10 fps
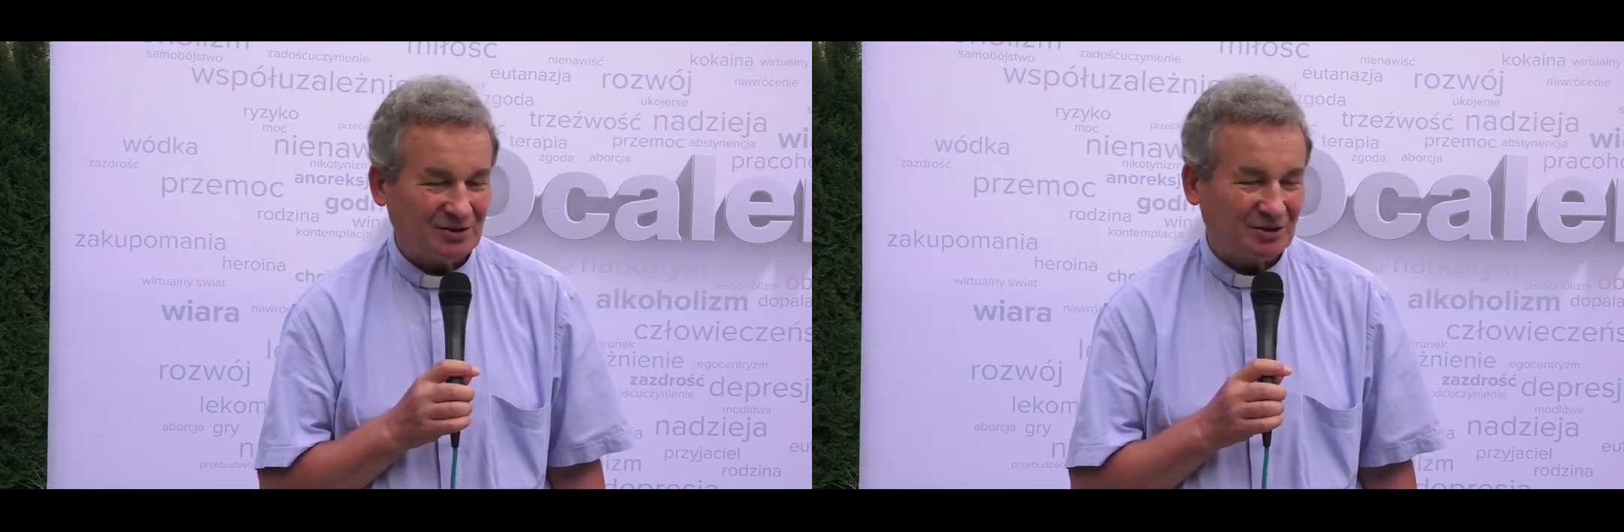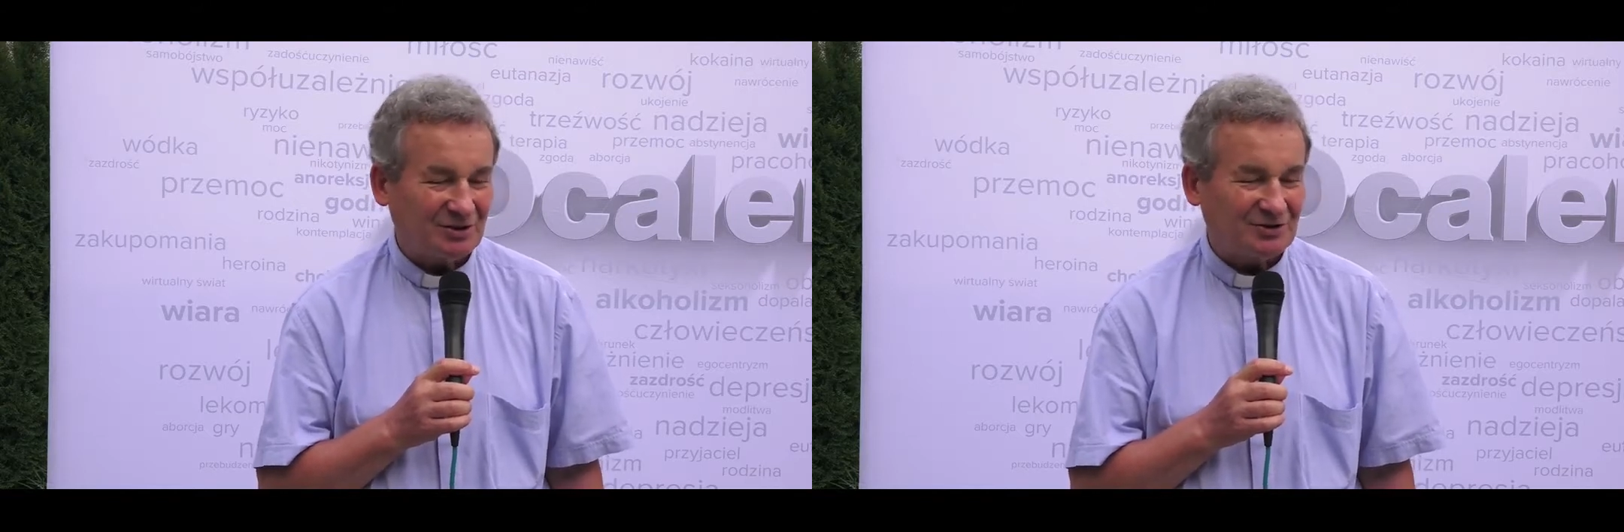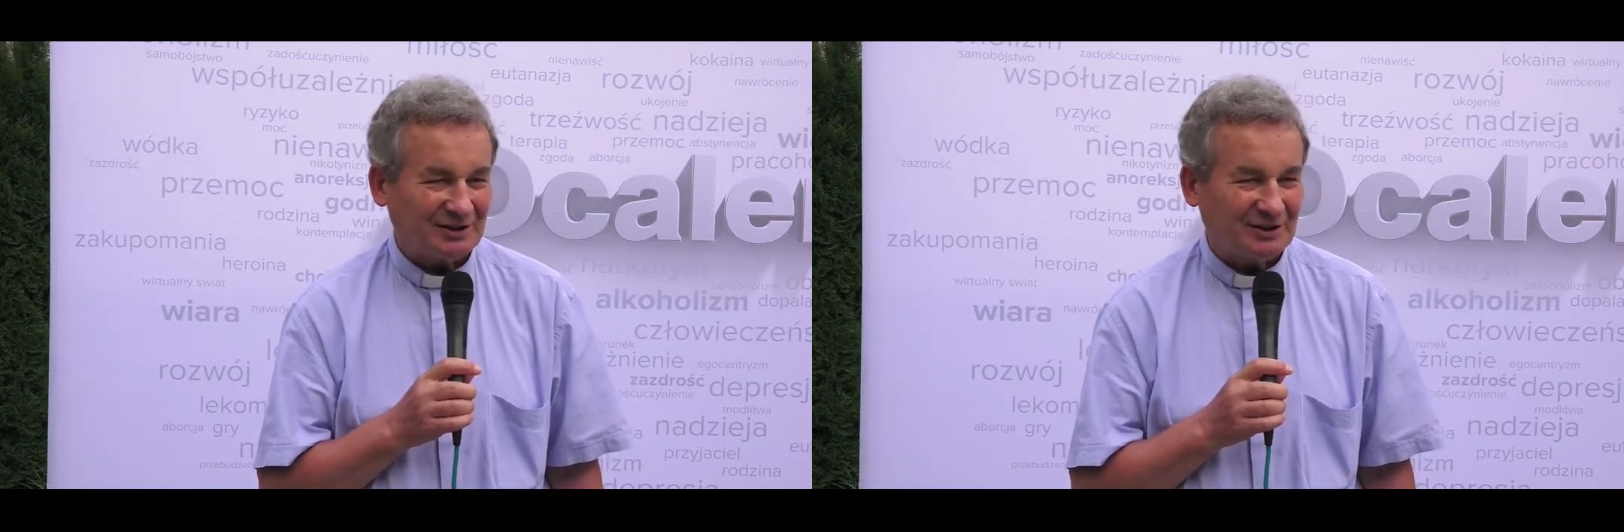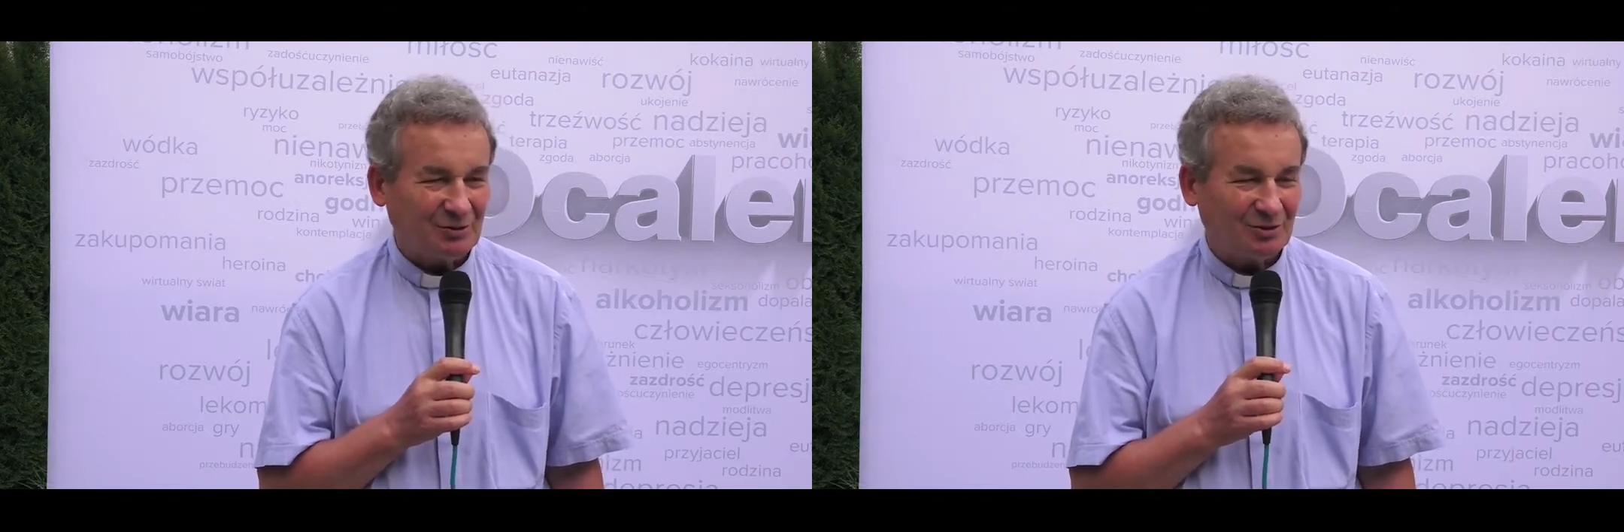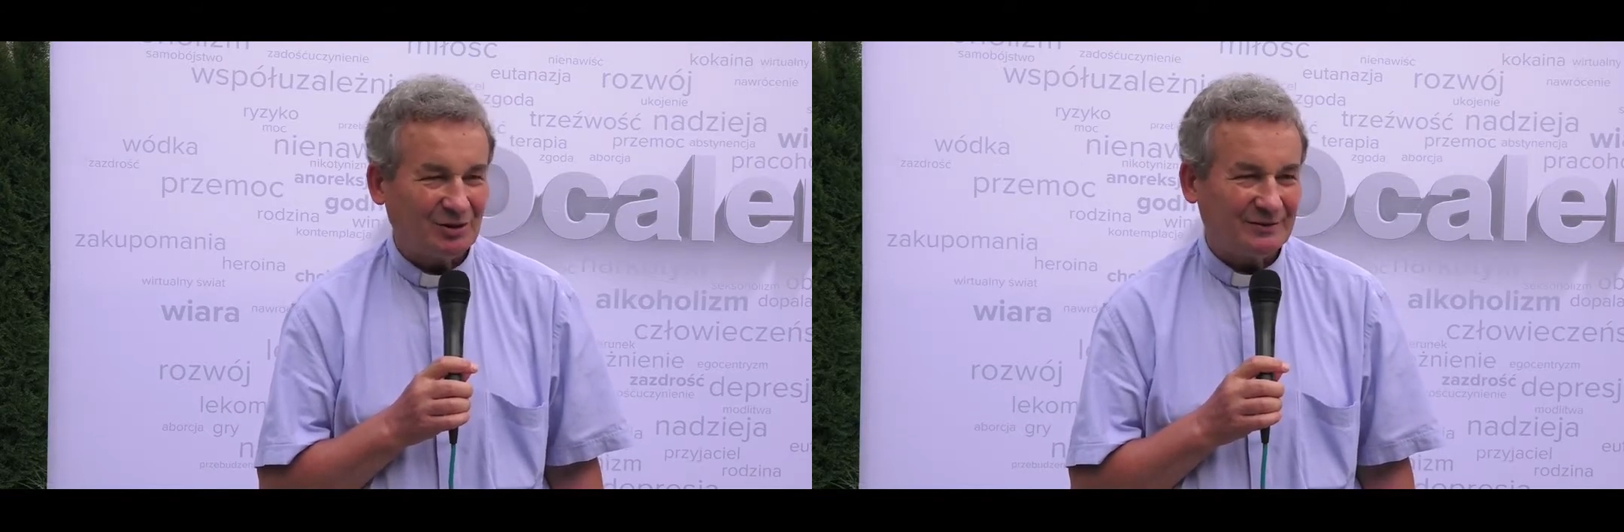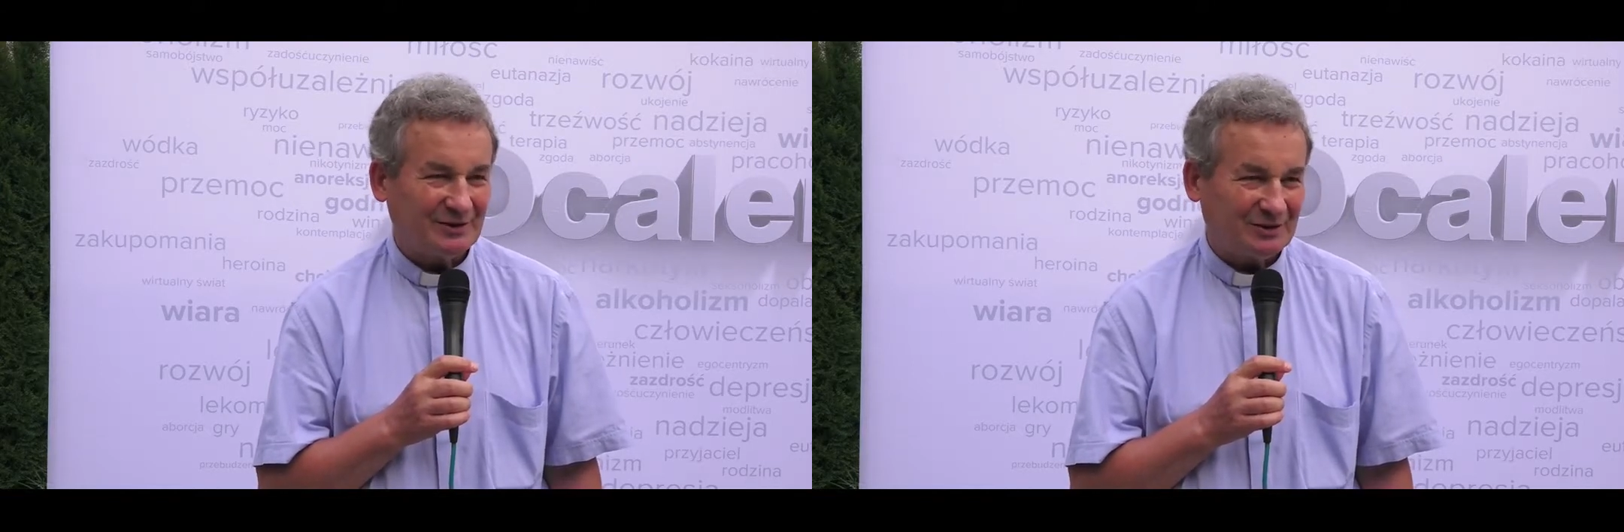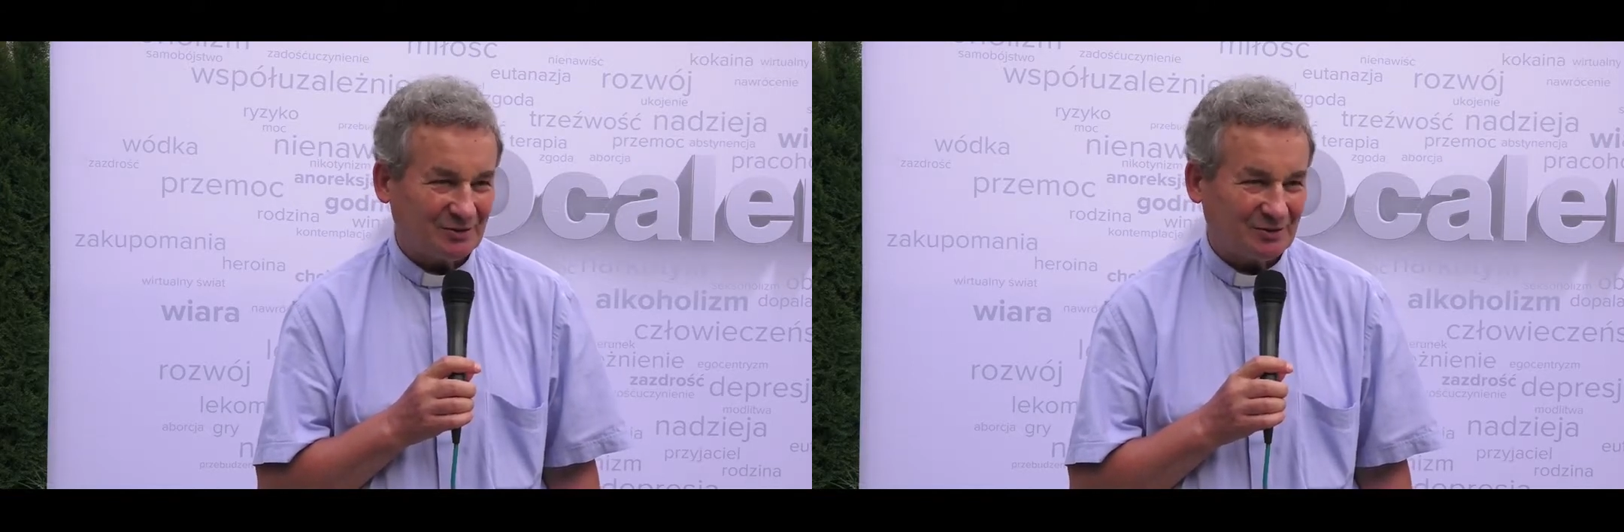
czynnościach nałogowych,